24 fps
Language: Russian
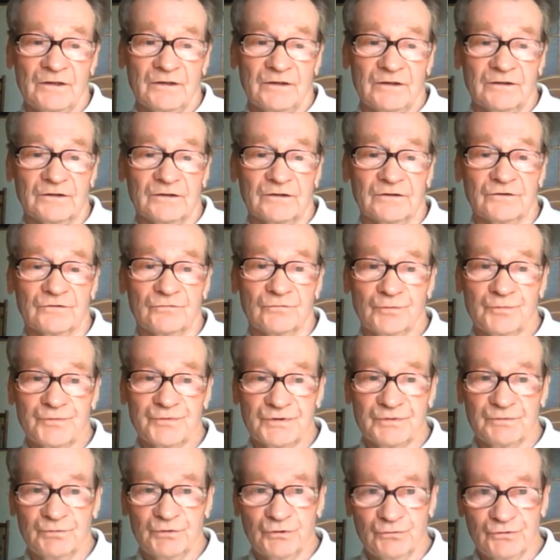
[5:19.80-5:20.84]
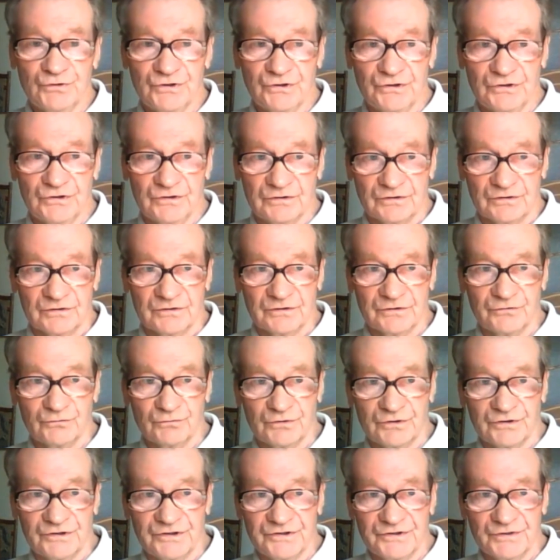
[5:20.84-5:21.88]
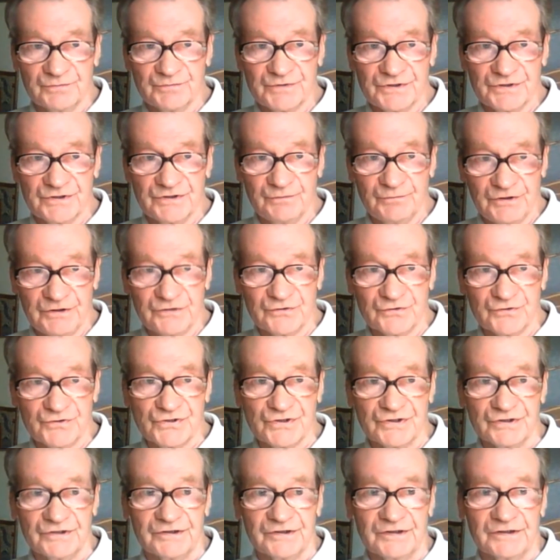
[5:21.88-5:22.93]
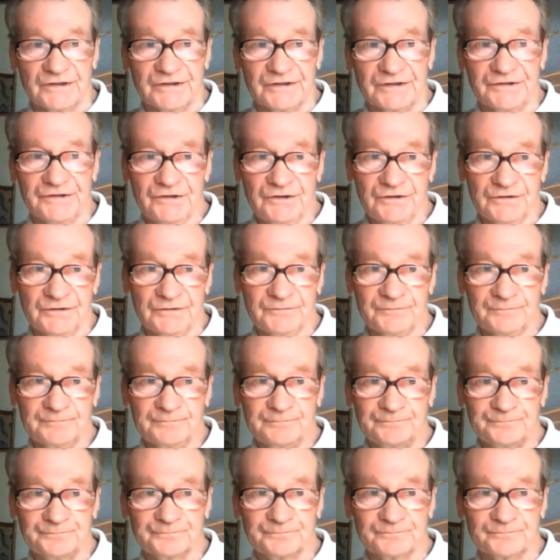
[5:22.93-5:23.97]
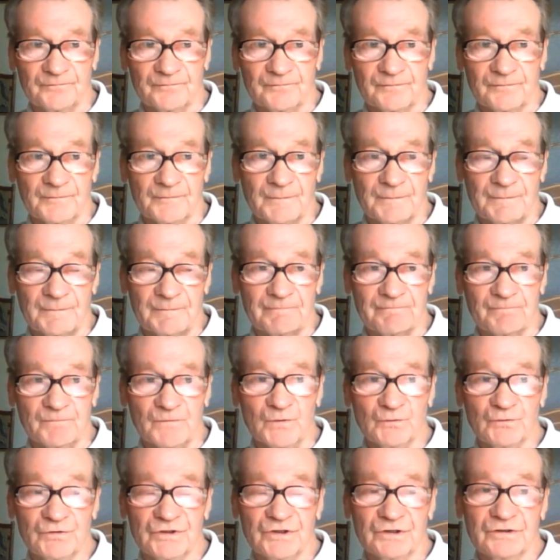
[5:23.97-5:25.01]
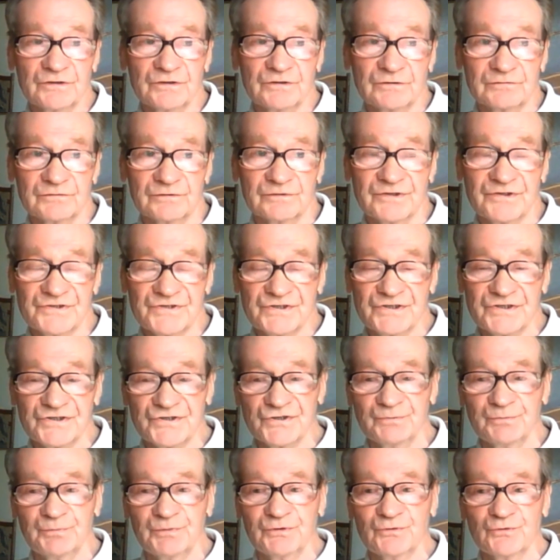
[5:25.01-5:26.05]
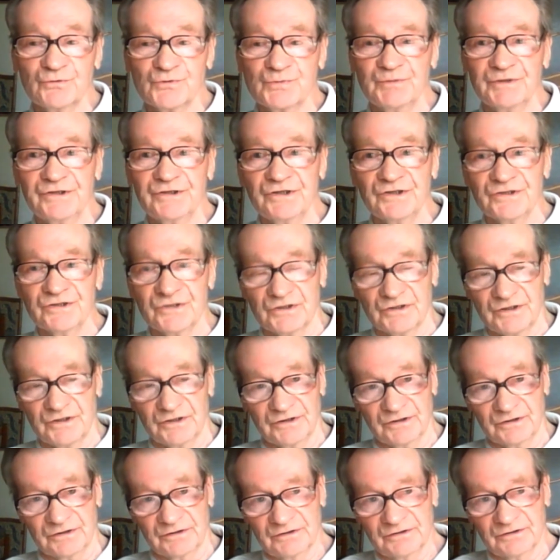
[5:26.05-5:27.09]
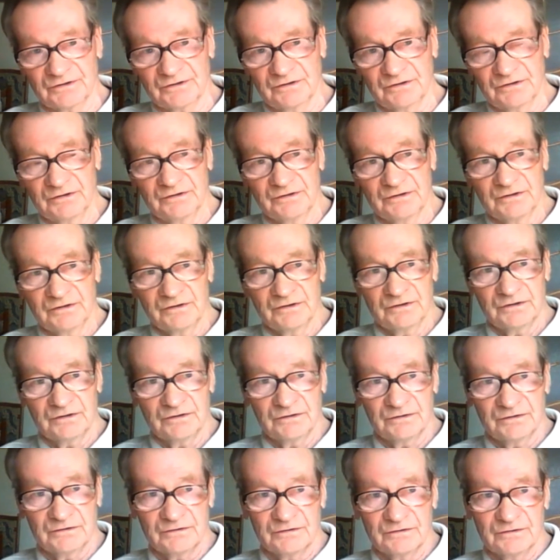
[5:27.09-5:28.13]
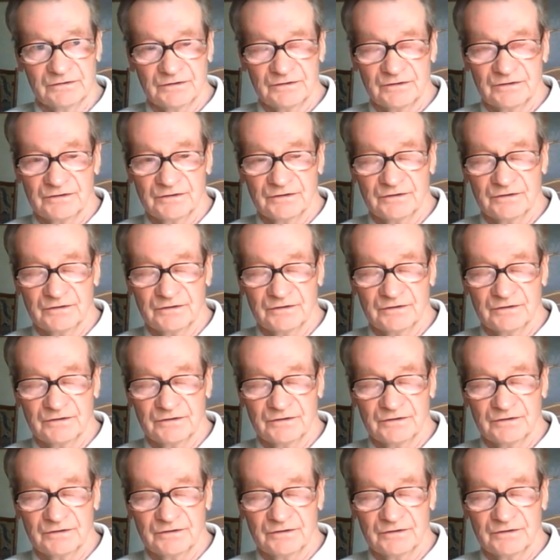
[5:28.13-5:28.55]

в общем, люди, которые этим занимаются, они ну так, э, достаточно предусмотрительные. Но ну, получается, что сейчас